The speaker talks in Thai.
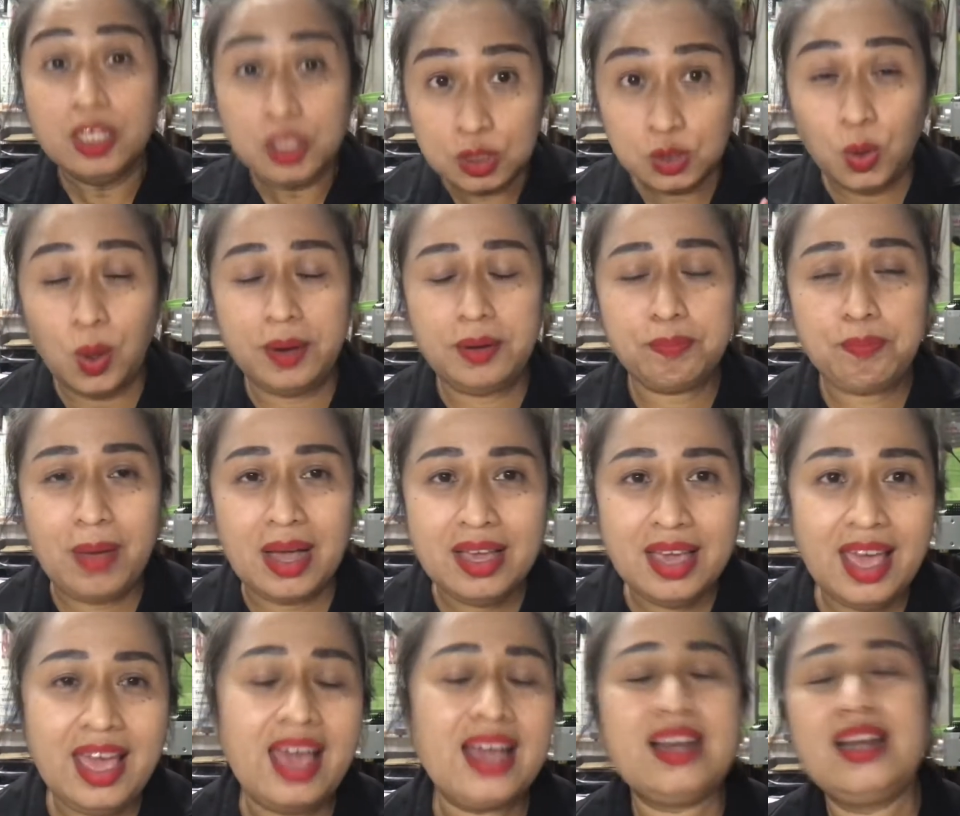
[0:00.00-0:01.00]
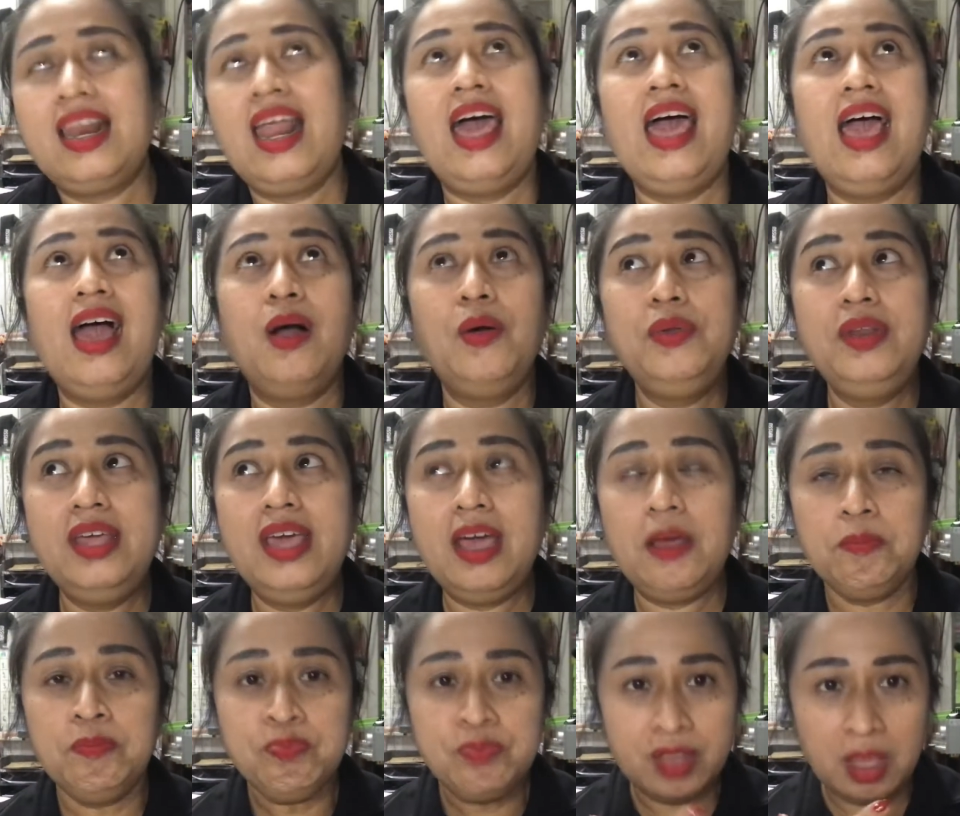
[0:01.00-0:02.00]
ส่วนป้าแขกแล้วเนี่ย
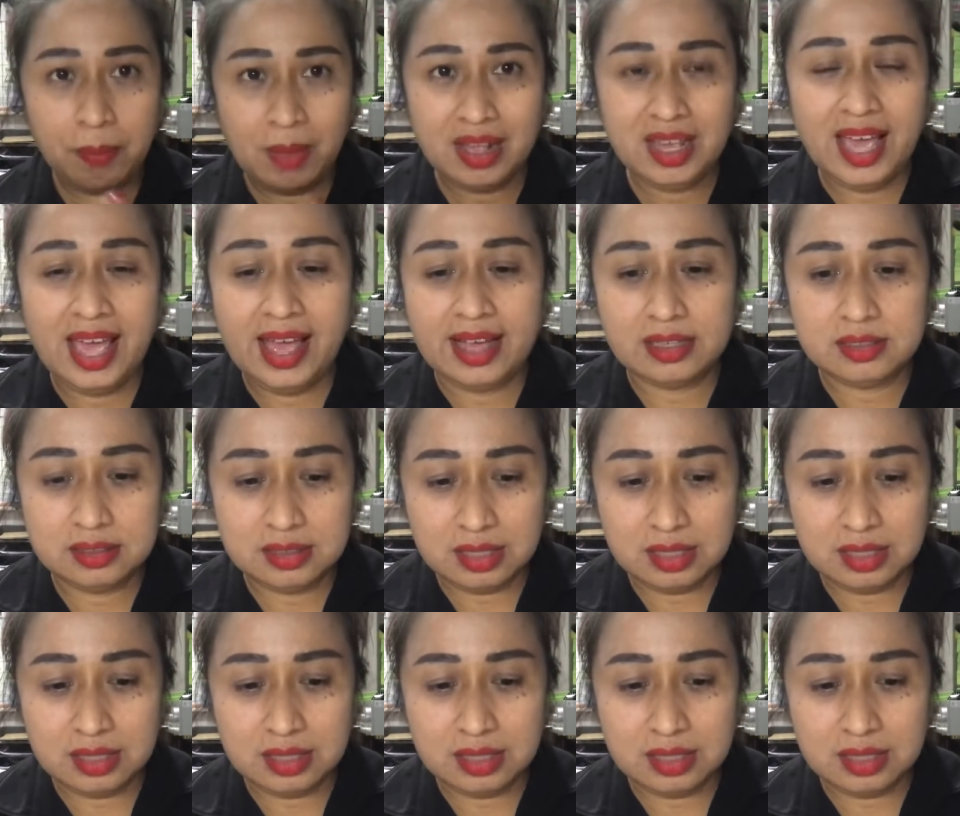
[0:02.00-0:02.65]
ป้าแขก